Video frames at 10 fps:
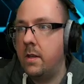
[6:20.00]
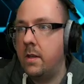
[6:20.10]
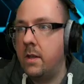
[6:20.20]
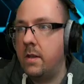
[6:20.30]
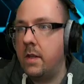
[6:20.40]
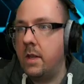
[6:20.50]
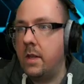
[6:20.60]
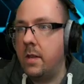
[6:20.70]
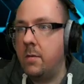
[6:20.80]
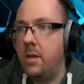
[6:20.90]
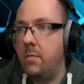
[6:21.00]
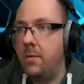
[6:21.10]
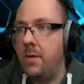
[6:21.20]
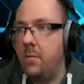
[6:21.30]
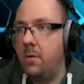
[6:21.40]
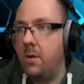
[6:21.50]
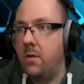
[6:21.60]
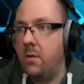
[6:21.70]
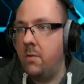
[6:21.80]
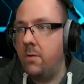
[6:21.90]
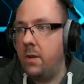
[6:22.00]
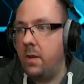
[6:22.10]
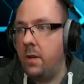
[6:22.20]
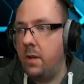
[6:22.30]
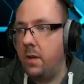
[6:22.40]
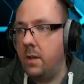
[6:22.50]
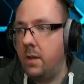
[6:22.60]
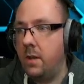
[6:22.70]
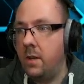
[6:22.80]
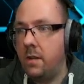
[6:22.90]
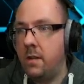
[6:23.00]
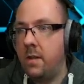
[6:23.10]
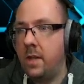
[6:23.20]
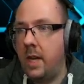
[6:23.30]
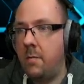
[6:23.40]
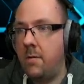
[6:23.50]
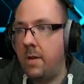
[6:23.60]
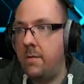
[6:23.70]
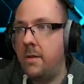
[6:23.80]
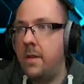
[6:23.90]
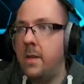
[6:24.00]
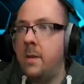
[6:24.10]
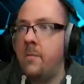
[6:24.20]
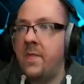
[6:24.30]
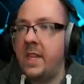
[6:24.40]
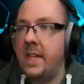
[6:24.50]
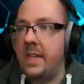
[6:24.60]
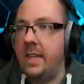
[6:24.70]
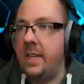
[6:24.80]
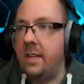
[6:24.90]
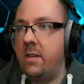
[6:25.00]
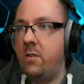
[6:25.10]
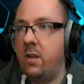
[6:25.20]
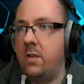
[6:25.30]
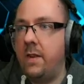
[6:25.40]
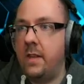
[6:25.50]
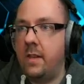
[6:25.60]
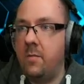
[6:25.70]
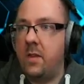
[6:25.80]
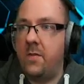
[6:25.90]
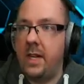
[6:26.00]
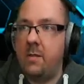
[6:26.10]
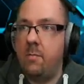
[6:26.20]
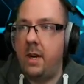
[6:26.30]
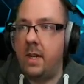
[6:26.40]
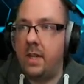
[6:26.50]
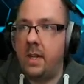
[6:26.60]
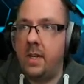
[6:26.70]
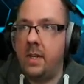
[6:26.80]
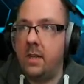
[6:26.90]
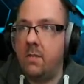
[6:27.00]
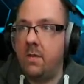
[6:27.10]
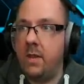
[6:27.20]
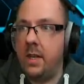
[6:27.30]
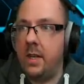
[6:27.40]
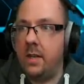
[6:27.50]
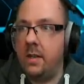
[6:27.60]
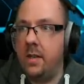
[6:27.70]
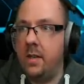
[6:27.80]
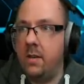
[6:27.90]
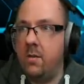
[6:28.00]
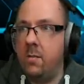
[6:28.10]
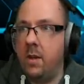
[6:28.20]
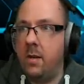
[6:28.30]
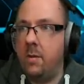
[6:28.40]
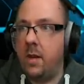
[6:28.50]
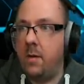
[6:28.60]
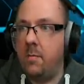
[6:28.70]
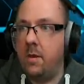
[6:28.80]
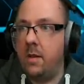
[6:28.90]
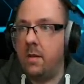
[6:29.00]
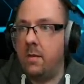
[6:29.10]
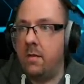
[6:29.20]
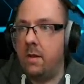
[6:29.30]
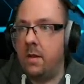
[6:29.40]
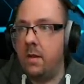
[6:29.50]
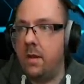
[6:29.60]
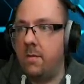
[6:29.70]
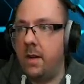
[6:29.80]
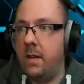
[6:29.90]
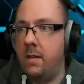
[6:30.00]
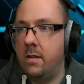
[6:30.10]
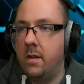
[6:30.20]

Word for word: Ihr seht allerdings, habe ich nicht mehr viel Munition für die äh, Sniper-Waffe. Das ändert sich glücklicherweise im zweiten Part gleich. Also wenn wir den ersten hier überlebt haben, das jetzt der Fall ist,